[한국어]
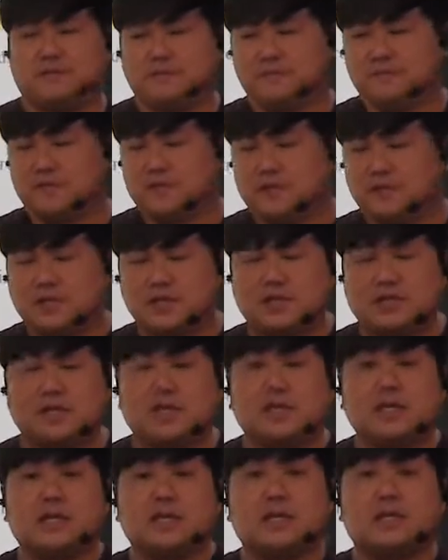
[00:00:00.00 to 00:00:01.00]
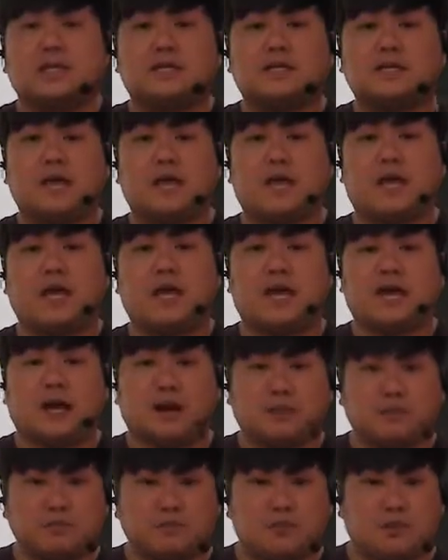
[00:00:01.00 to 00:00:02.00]
즉, 새
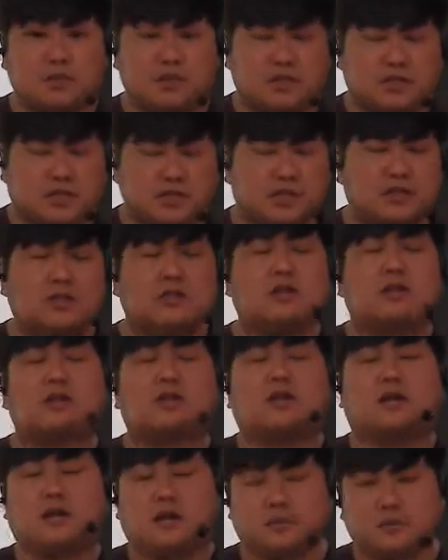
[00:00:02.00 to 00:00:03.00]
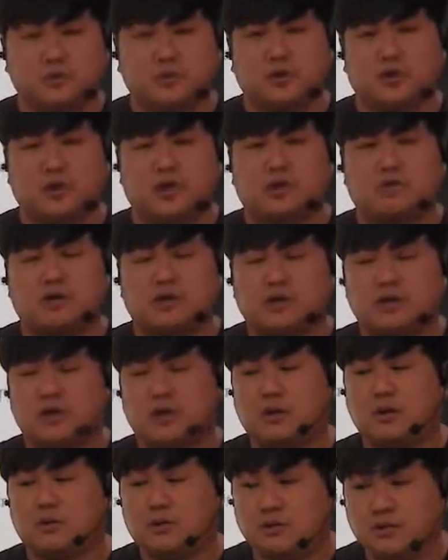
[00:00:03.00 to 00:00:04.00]
감소는 감소라고 하는
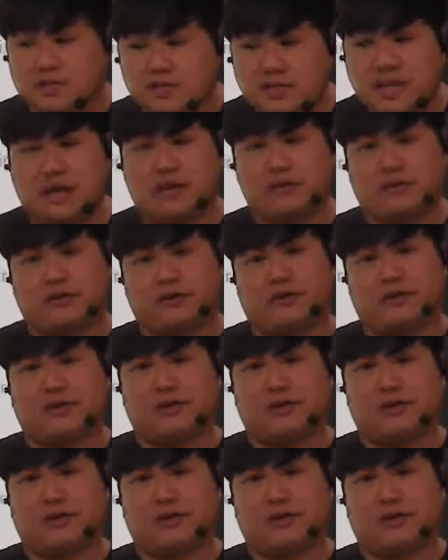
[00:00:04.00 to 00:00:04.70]
내용으로 끝난 거예요.